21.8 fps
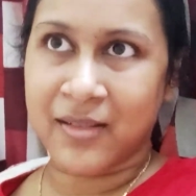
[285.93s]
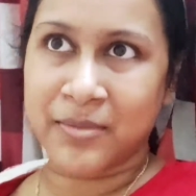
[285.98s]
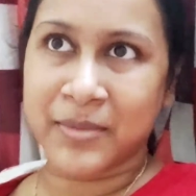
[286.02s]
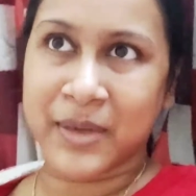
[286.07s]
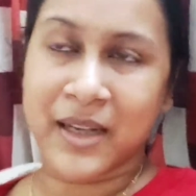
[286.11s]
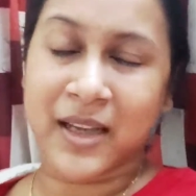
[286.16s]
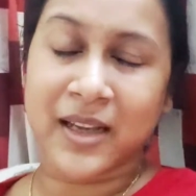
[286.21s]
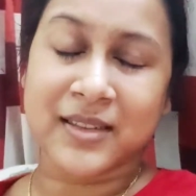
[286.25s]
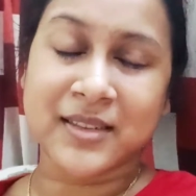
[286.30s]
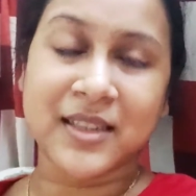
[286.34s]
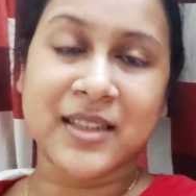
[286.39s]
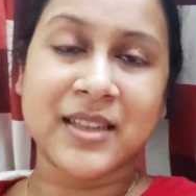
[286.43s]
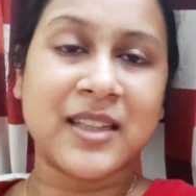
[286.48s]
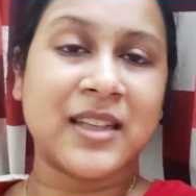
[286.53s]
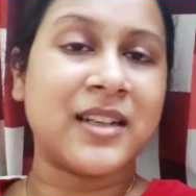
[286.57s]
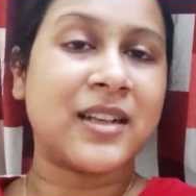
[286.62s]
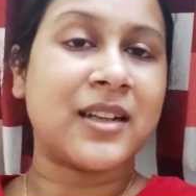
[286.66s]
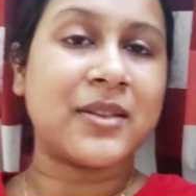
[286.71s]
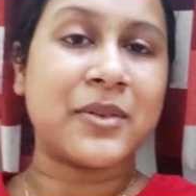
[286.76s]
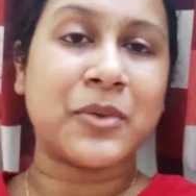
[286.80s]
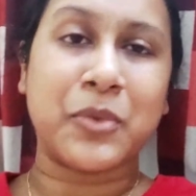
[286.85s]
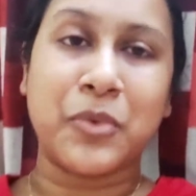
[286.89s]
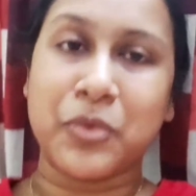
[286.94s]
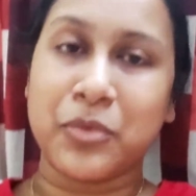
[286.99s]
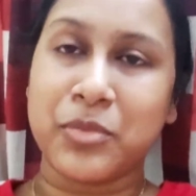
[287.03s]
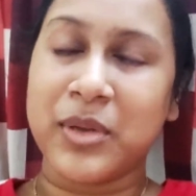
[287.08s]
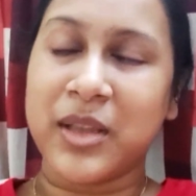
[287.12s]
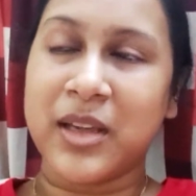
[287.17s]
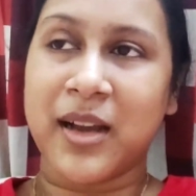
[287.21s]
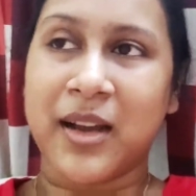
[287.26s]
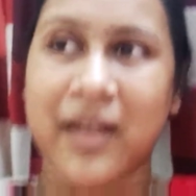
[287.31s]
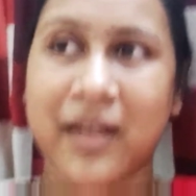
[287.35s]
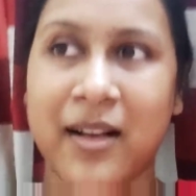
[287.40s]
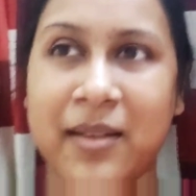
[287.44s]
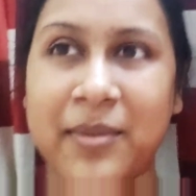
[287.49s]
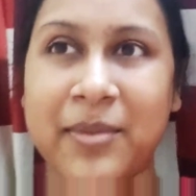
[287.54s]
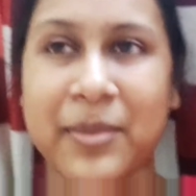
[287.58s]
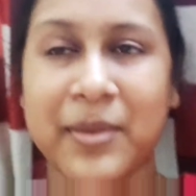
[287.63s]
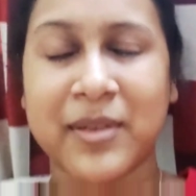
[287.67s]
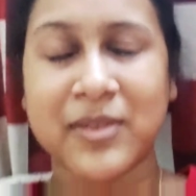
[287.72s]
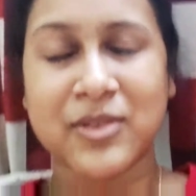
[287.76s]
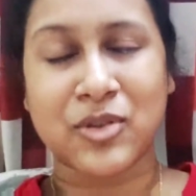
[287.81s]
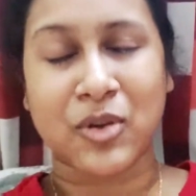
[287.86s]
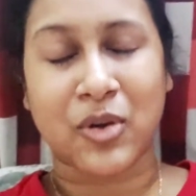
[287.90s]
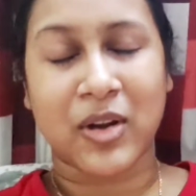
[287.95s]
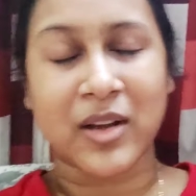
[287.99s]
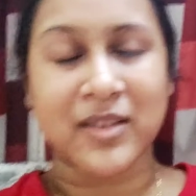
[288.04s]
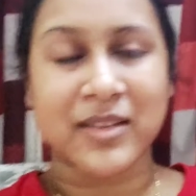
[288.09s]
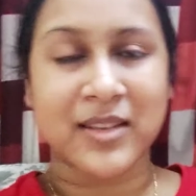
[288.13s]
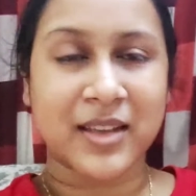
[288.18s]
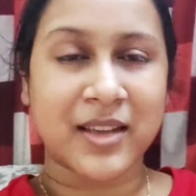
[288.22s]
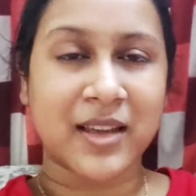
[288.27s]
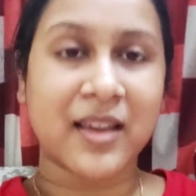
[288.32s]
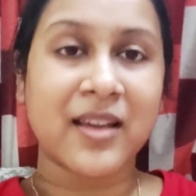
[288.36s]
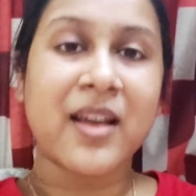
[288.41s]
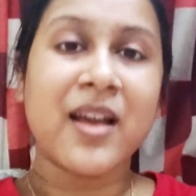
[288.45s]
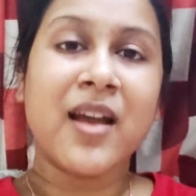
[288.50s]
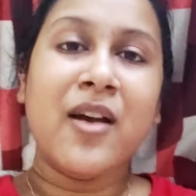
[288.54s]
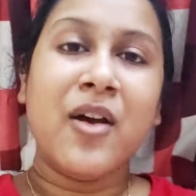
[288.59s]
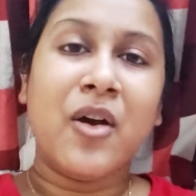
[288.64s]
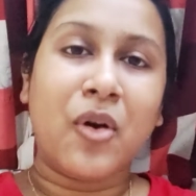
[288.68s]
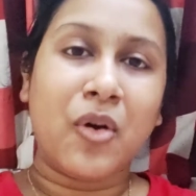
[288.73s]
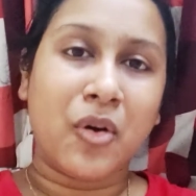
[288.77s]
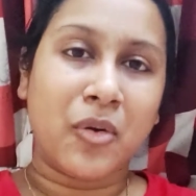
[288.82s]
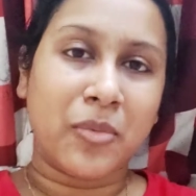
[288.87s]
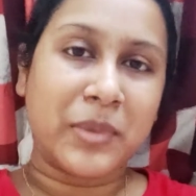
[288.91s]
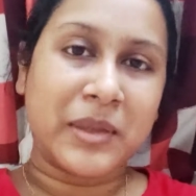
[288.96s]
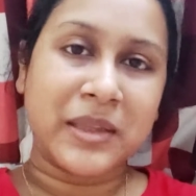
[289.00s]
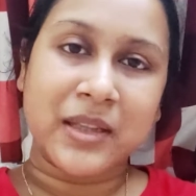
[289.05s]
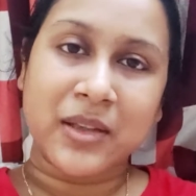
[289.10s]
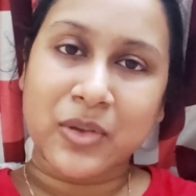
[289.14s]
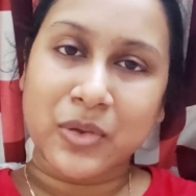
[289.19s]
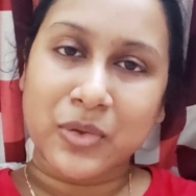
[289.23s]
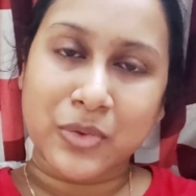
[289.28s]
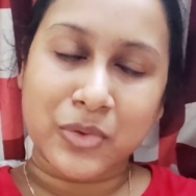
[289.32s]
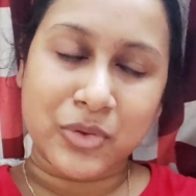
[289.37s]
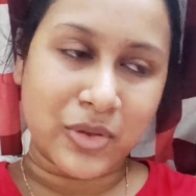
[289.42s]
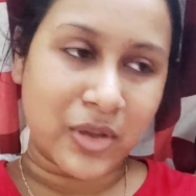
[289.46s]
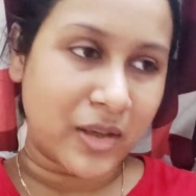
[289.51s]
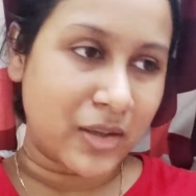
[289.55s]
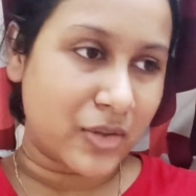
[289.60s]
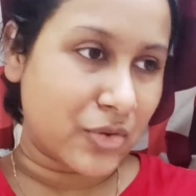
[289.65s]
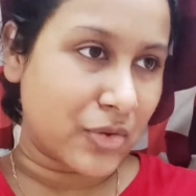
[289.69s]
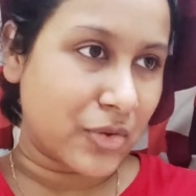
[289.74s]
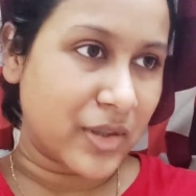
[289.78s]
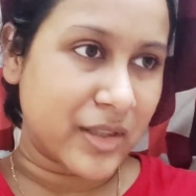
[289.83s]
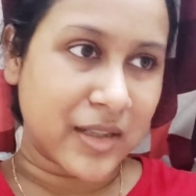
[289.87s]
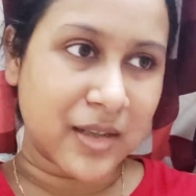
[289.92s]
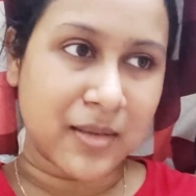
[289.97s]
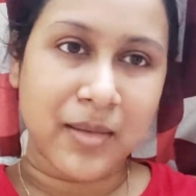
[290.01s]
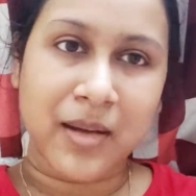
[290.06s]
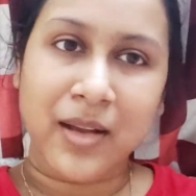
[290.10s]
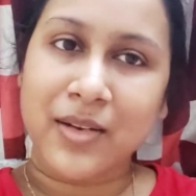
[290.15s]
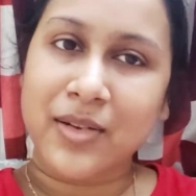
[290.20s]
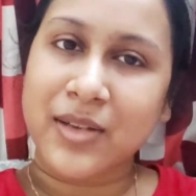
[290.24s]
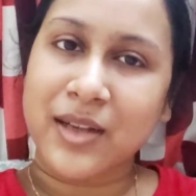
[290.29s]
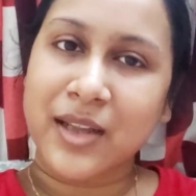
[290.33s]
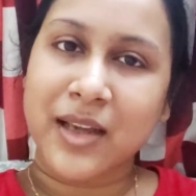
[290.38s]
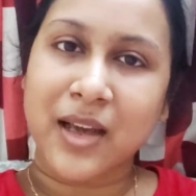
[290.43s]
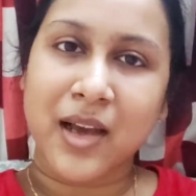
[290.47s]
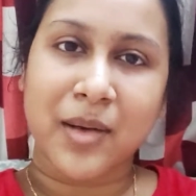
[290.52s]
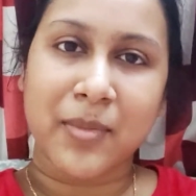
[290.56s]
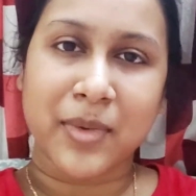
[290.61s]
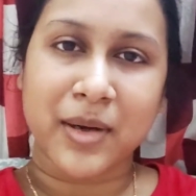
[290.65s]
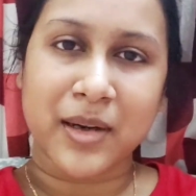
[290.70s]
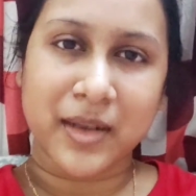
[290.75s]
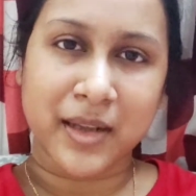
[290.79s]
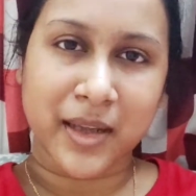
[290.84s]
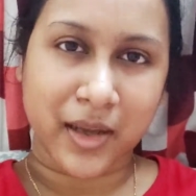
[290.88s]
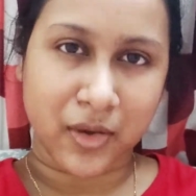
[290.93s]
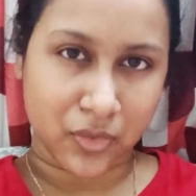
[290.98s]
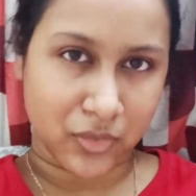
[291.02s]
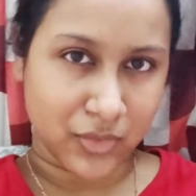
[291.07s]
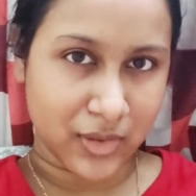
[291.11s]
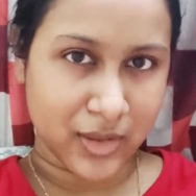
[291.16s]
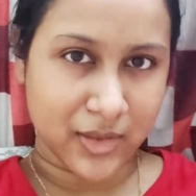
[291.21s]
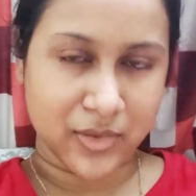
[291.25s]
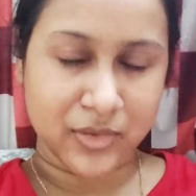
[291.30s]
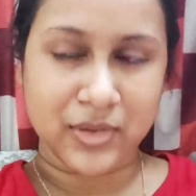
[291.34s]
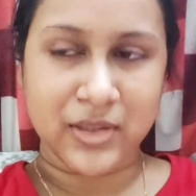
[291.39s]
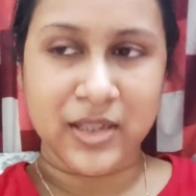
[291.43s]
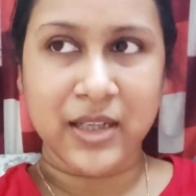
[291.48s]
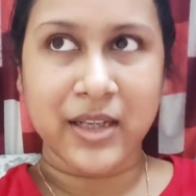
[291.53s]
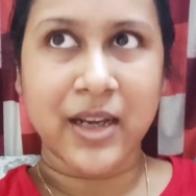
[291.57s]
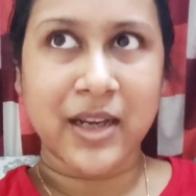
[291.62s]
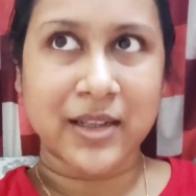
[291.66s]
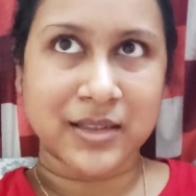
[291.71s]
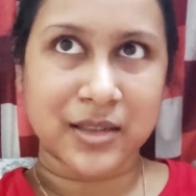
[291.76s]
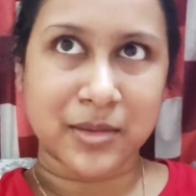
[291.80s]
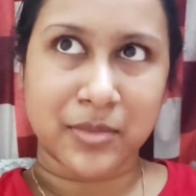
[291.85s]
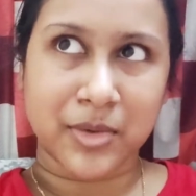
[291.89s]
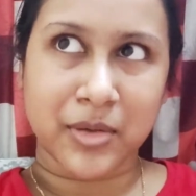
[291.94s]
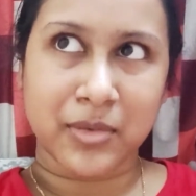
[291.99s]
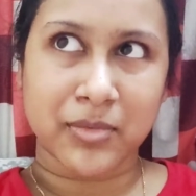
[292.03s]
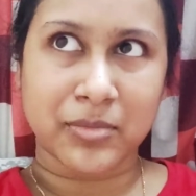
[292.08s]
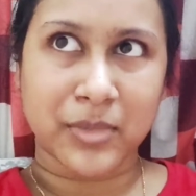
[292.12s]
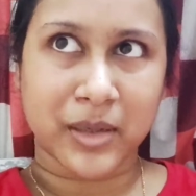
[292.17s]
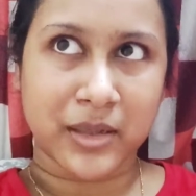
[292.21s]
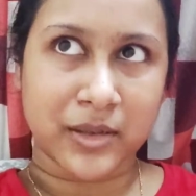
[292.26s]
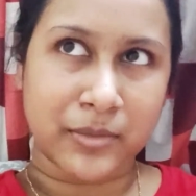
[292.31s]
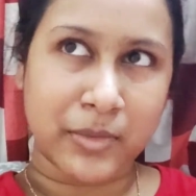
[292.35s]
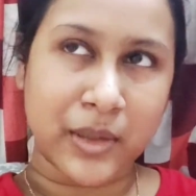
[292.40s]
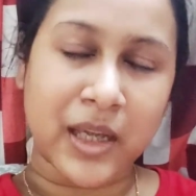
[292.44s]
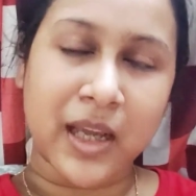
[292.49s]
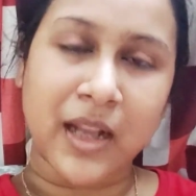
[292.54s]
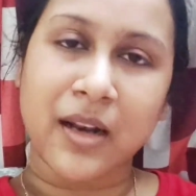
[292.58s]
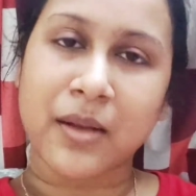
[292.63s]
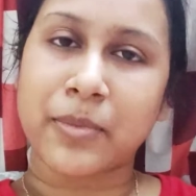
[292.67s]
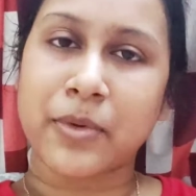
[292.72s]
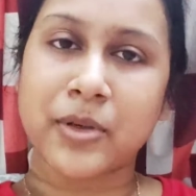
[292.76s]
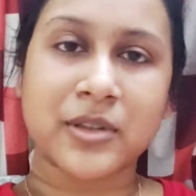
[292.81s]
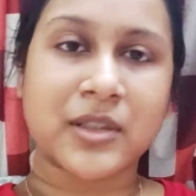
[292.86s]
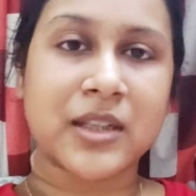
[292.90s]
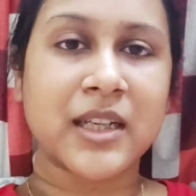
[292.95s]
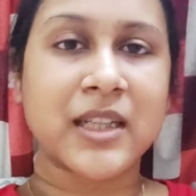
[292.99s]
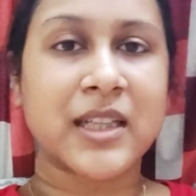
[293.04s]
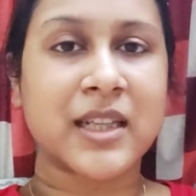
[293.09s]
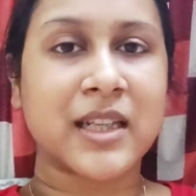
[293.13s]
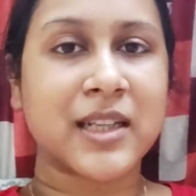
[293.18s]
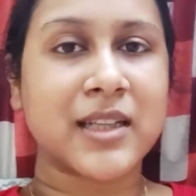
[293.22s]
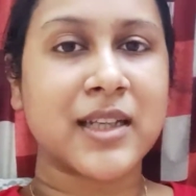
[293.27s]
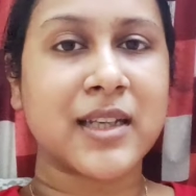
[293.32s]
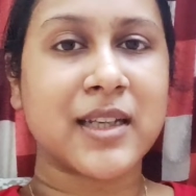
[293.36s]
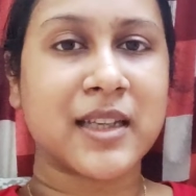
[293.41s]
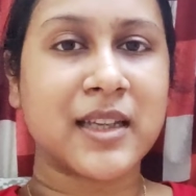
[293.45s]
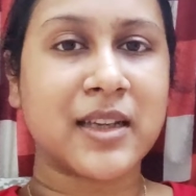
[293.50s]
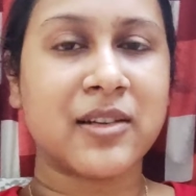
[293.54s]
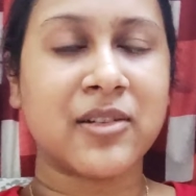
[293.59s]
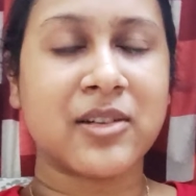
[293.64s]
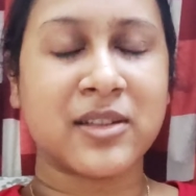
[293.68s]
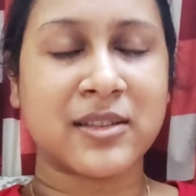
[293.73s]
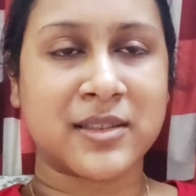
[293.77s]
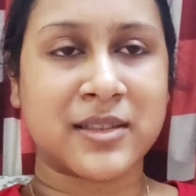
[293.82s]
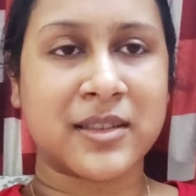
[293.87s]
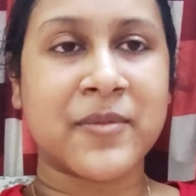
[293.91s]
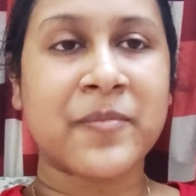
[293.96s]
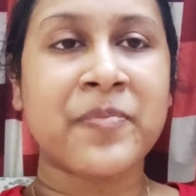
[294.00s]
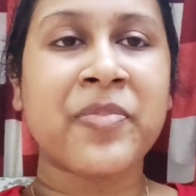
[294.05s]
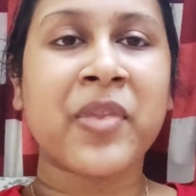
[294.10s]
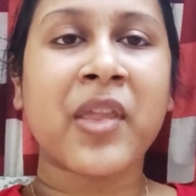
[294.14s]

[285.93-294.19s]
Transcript: মানে আজকের দিনটা তো খুবই খারাপ সকাল থেকে অমিতেরও শরীরটা ভালো নেই আমার এখন একটু ঠিক আছে আমার মানে বিকেলের পর থেকে ধীরে ধীরে ঠিক হয়েছে